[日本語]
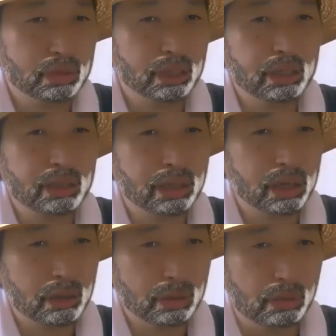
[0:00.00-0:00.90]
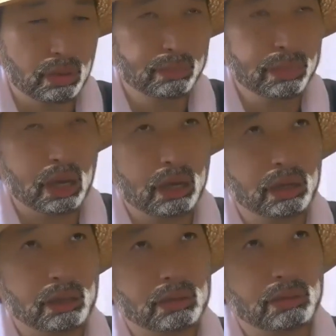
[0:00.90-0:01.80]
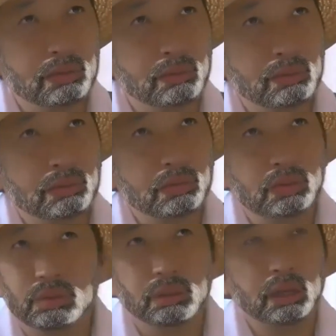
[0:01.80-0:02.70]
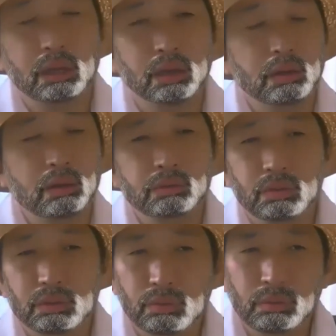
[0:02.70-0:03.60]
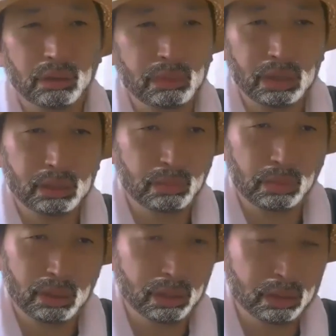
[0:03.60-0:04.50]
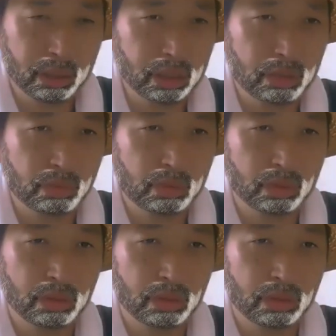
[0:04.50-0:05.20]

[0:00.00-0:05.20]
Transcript: くらいだったからよ、あの、そんな、拝みに来てもらわなくていいと思っ